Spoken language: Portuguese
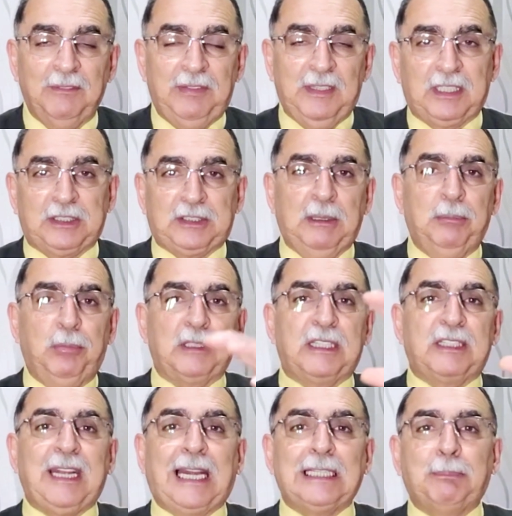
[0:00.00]
veja,
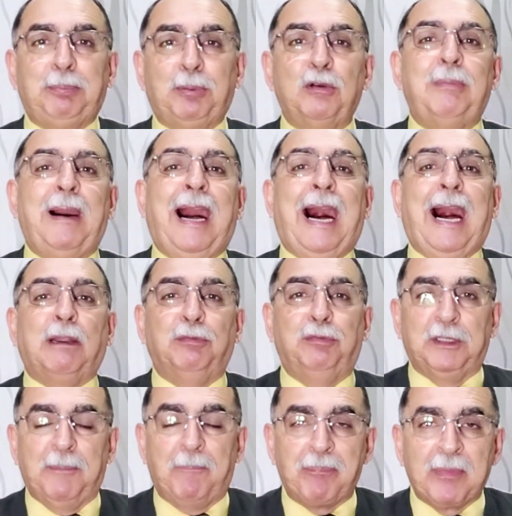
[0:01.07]
simbolizada por uma
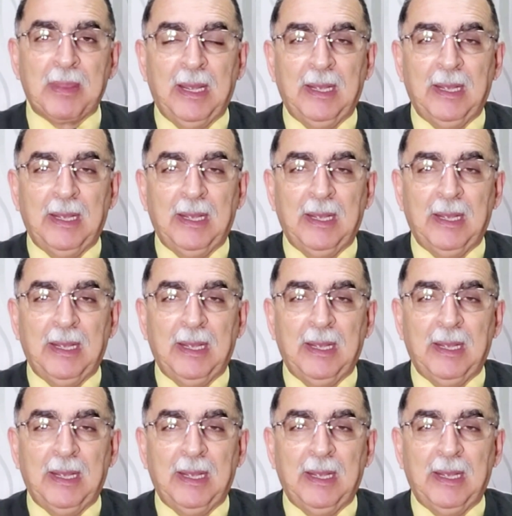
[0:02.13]
árvore,